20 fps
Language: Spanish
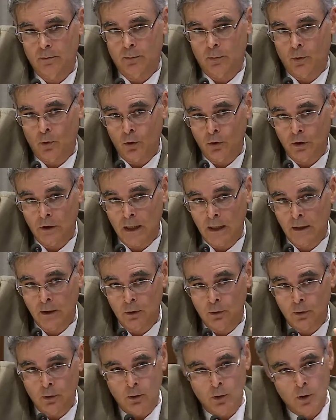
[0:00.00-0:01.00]
Por lo
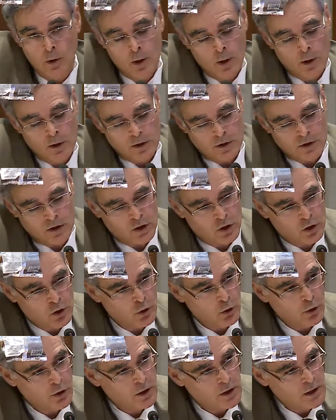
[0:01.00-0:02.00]
tanto, si
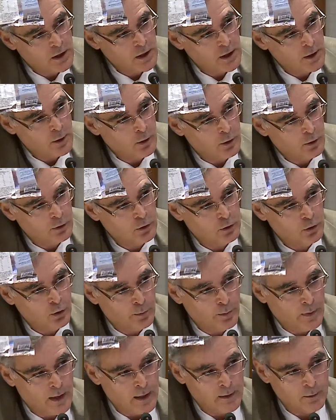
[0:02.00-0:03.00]
yo quiero
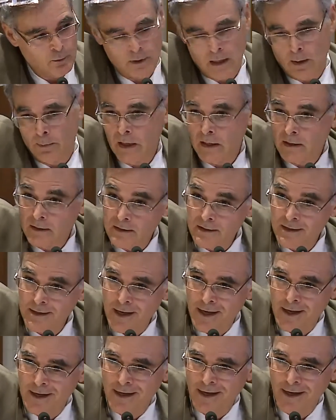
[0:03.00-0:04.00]
tomar una
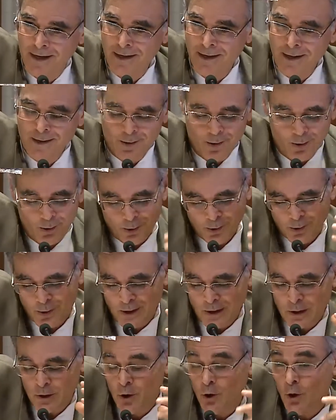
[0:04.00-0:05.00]
manzana o
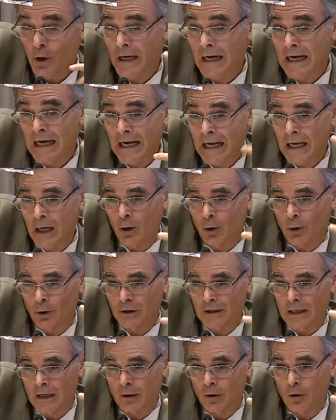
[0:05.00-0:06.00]
si yo creo
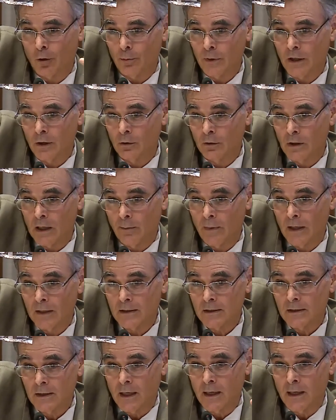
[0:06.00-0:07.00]
estar comiendo una
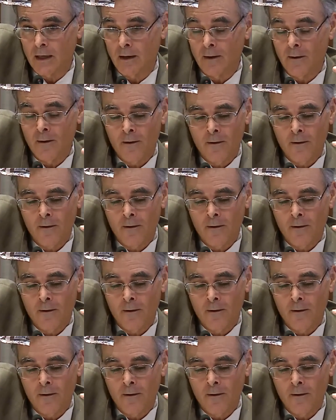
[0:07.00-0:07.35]
manzana,